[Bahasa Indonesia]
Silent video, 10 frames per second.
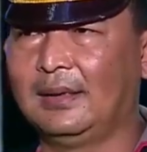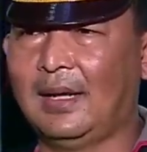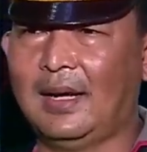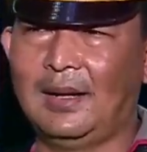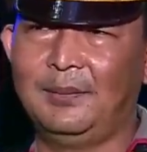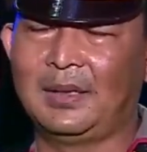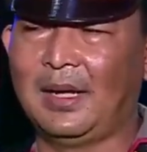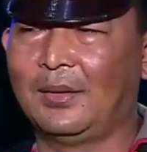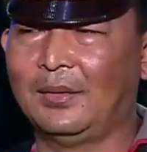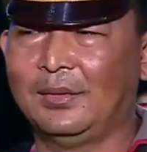tidak
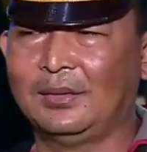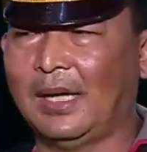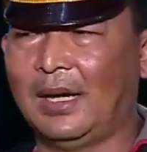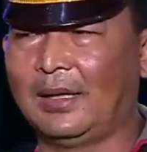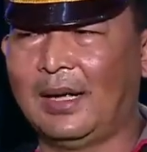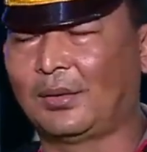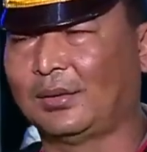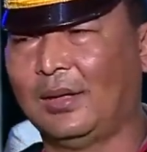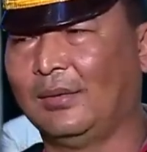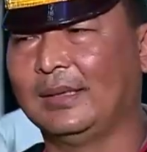mengganggu jalan
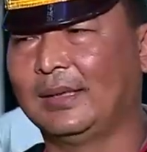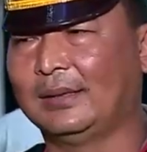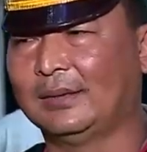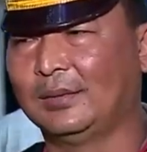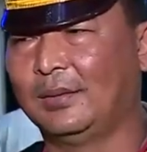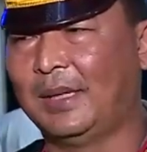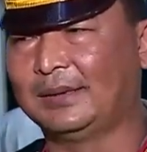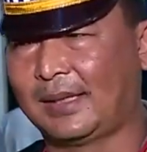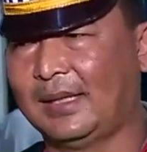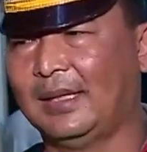arus lalu lintas untuk
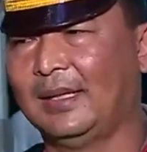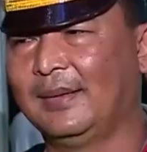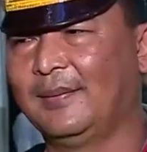pasar ini.